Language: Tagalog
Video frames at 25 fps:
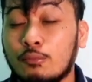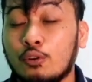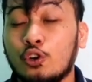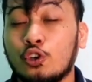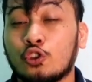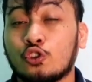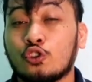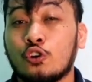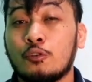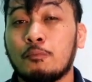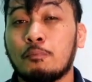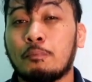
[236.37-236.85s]
mo
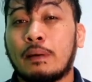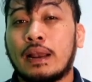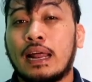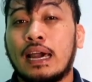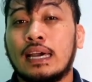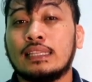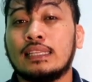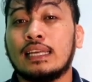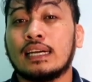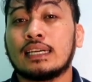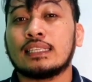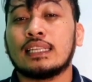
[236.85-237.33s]
itong
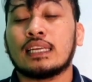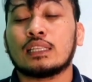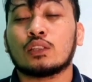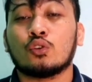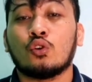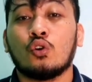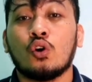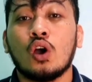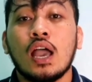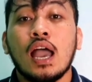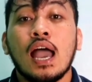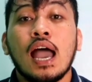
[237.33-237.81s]
product na
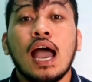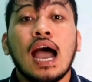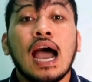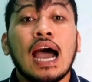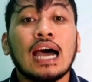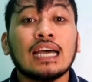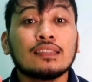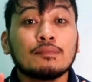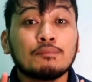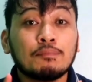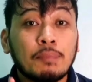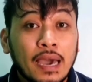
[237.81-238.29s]
to.
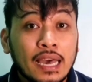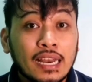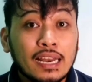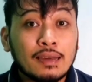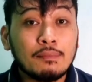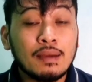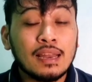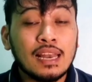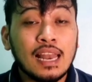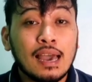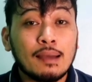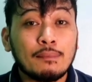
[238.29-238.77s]
At para
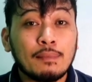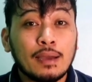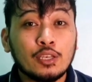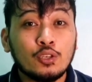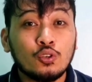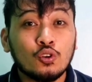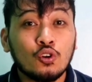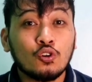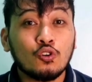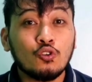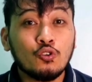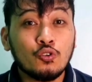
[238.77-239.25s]
malaman
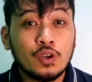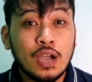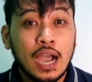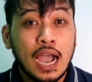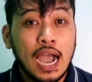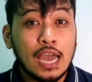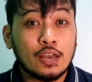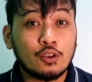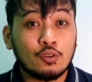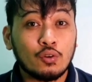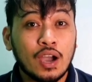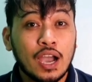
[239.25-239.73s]
nyo kung
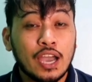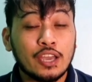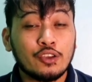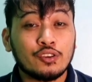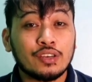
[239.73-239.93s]
gaano nga